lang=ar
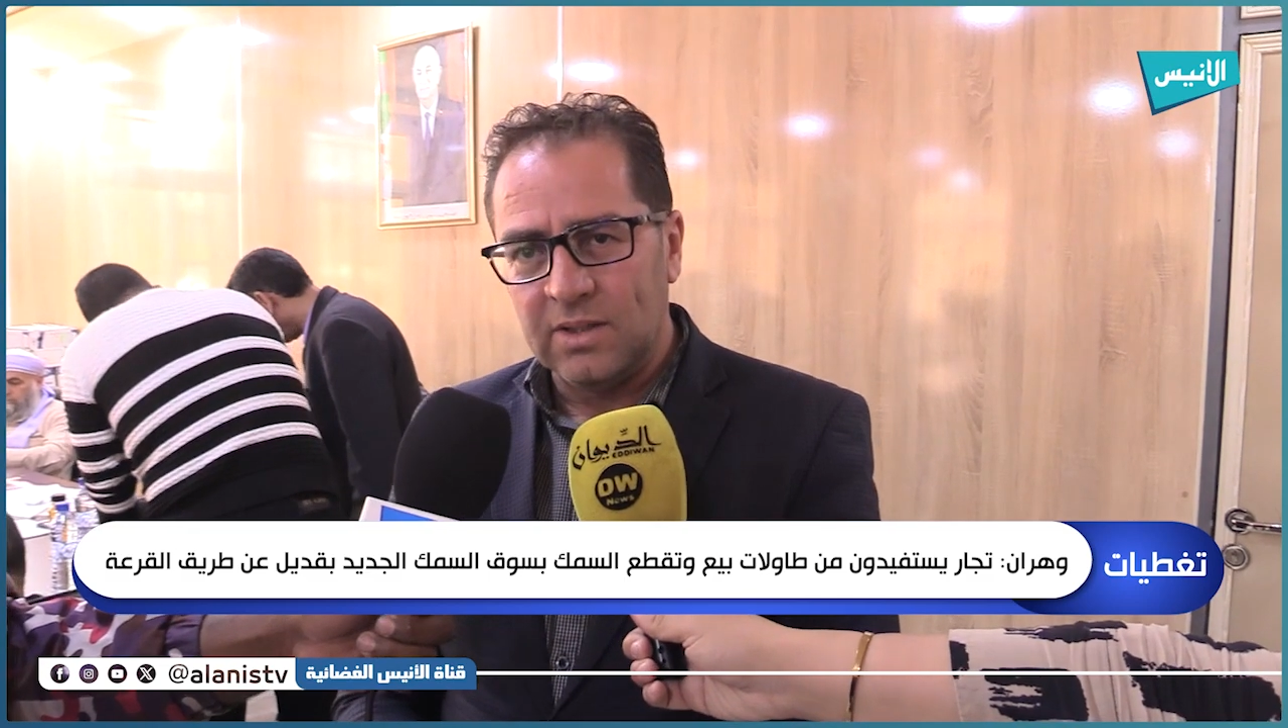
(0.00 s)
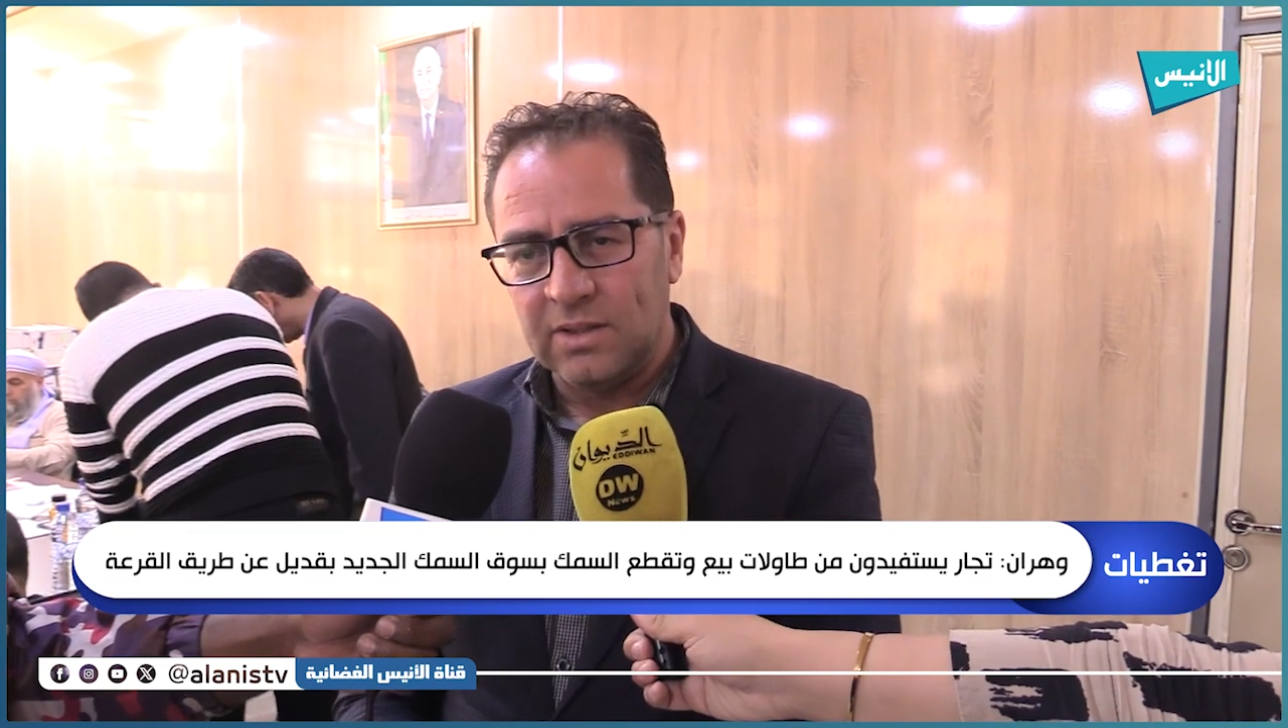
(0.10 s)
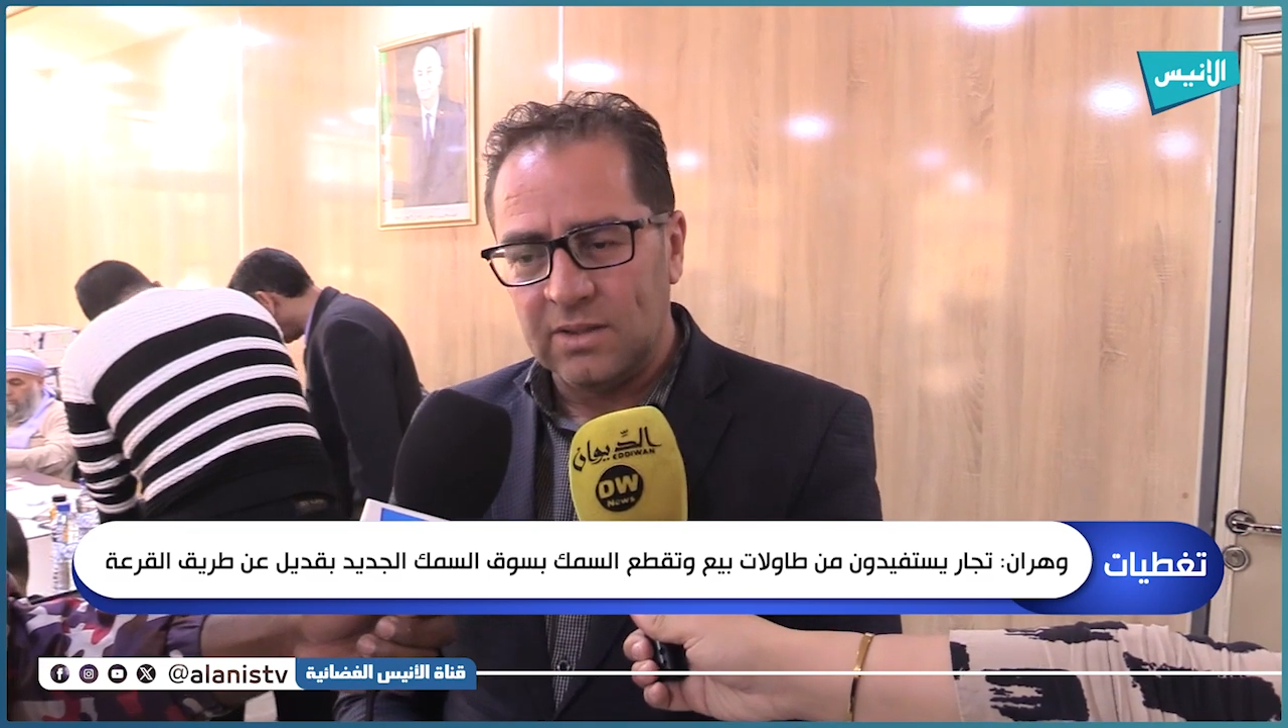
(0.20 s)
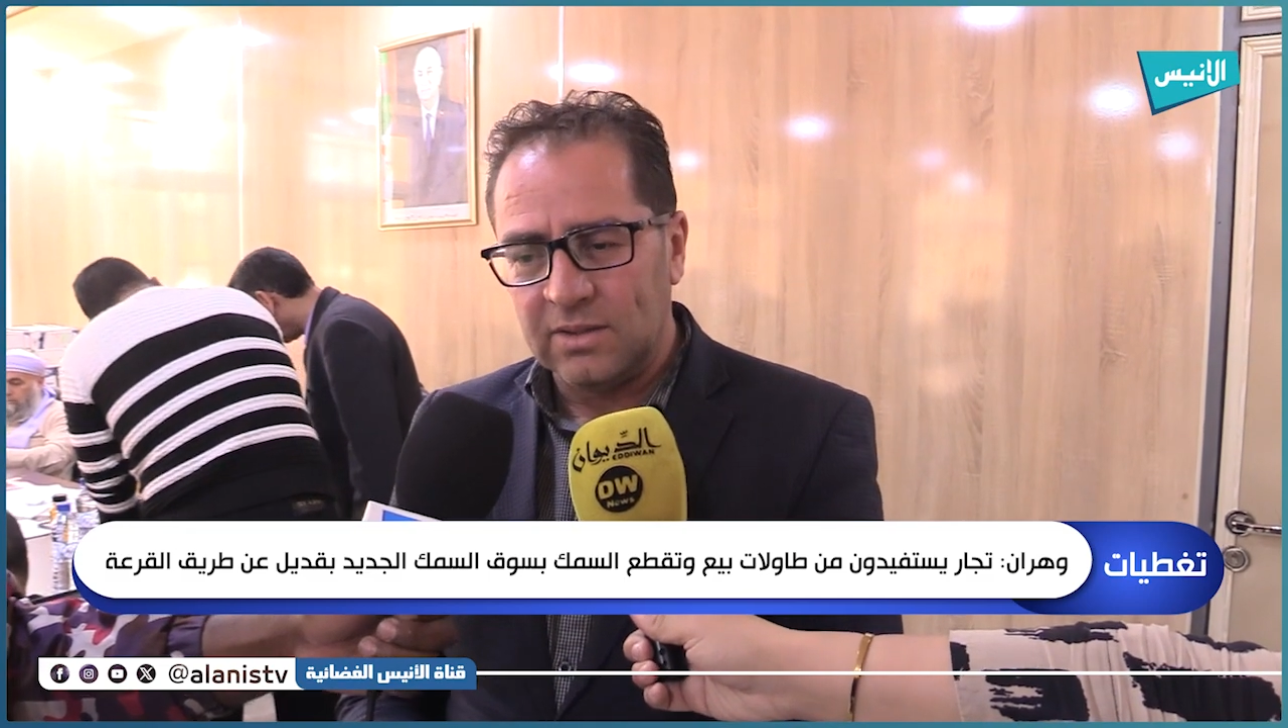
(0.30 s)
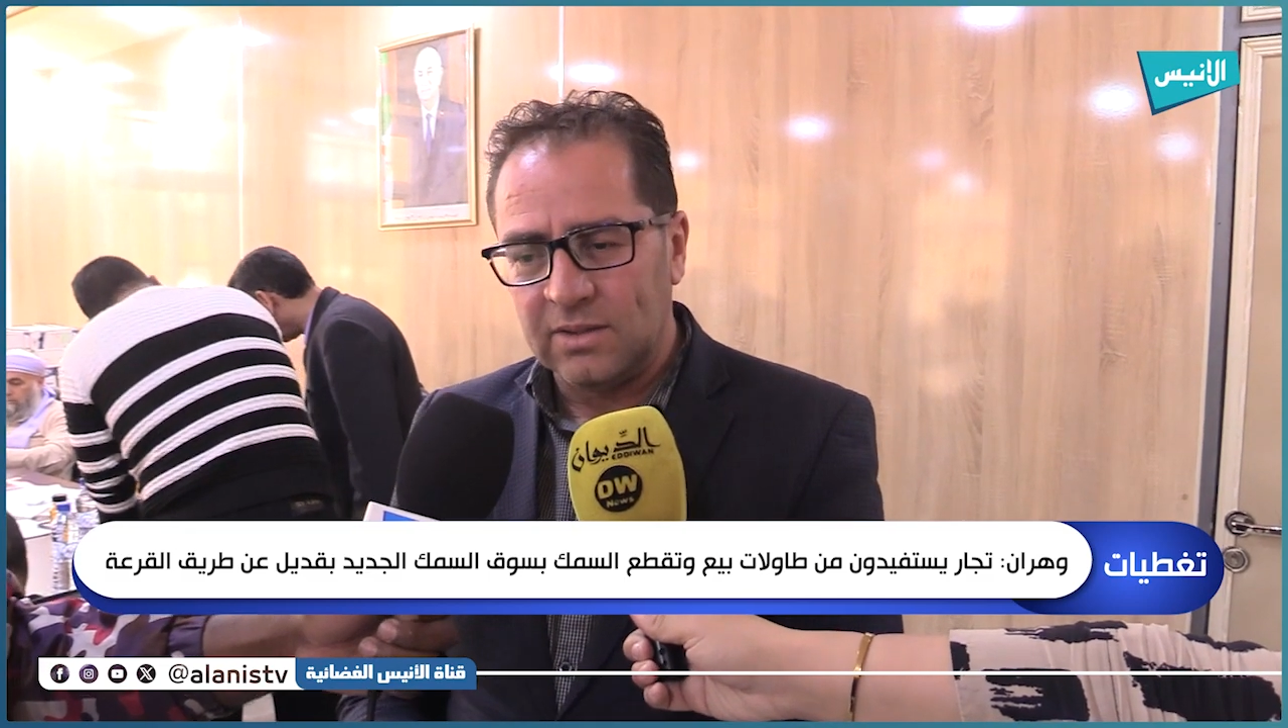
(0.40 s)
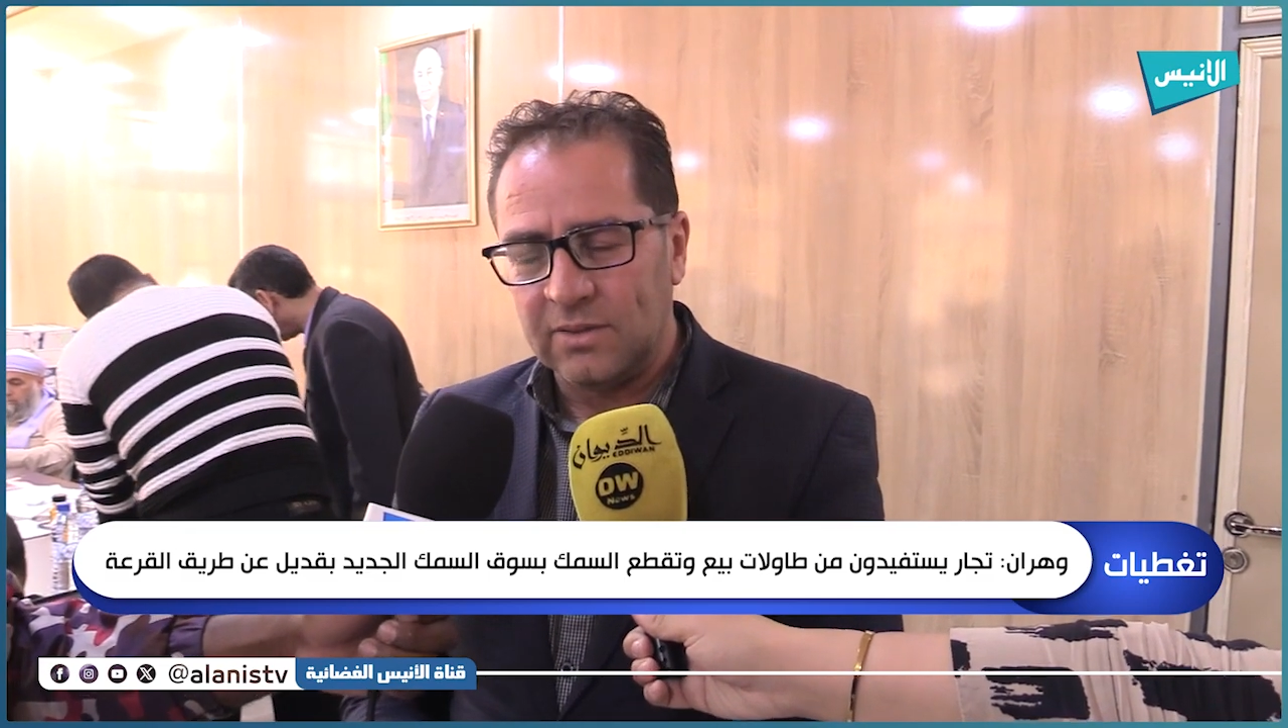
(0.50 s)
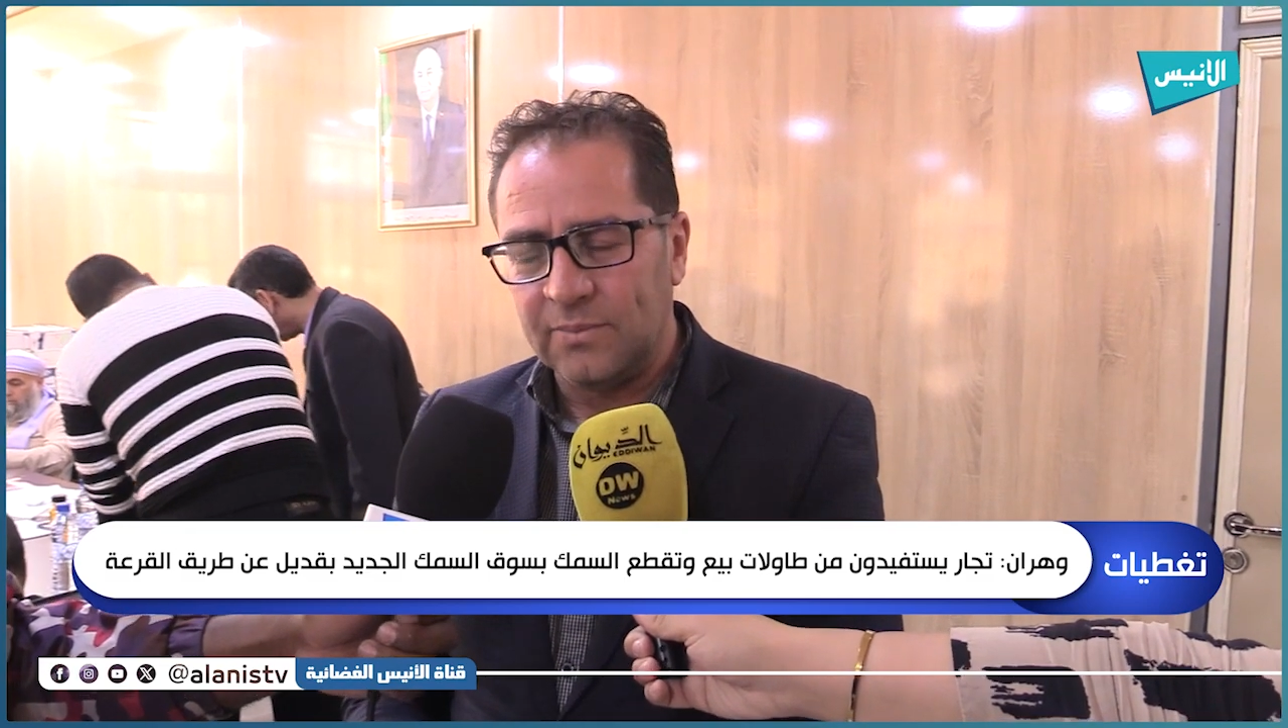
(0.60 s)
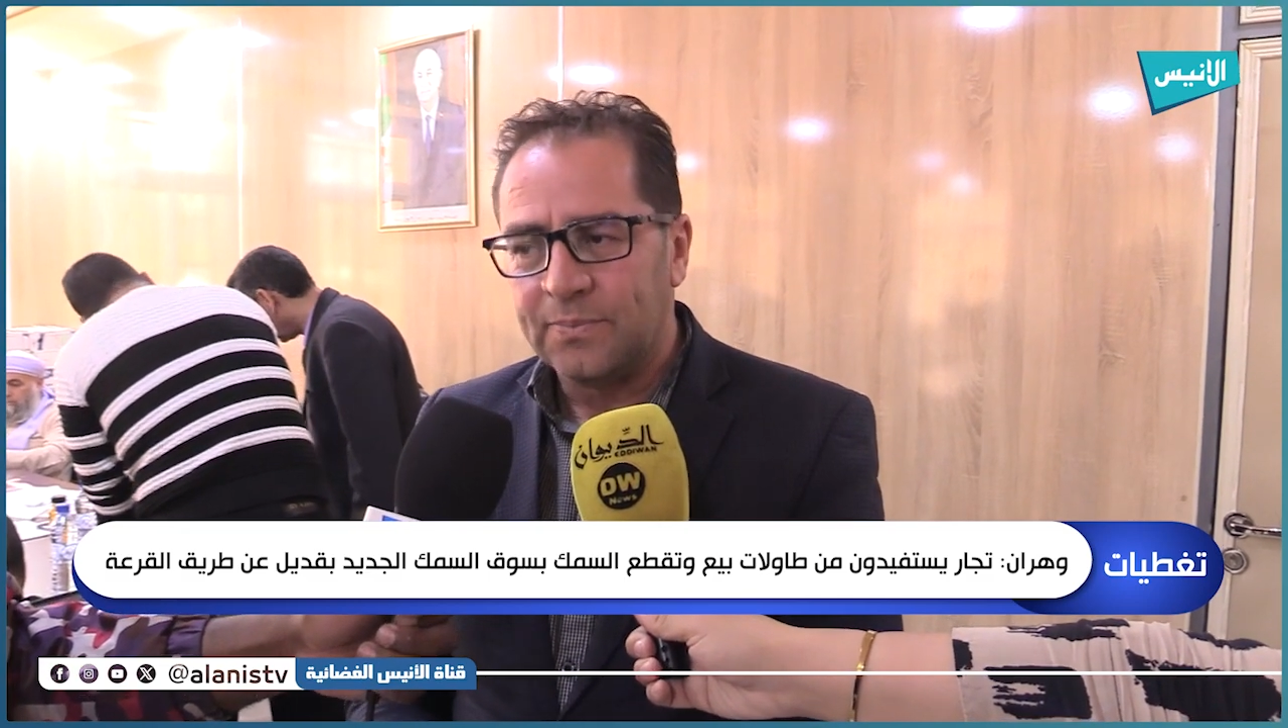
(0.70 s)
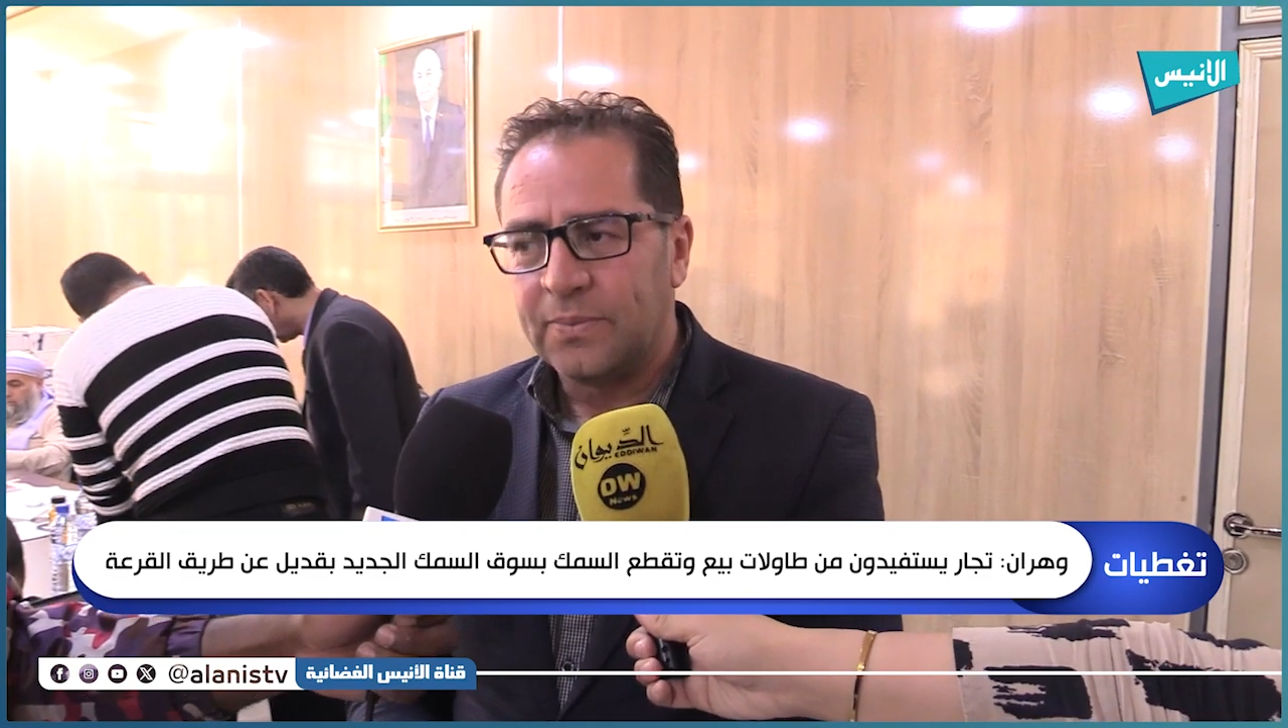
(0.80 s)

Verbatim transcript: آه،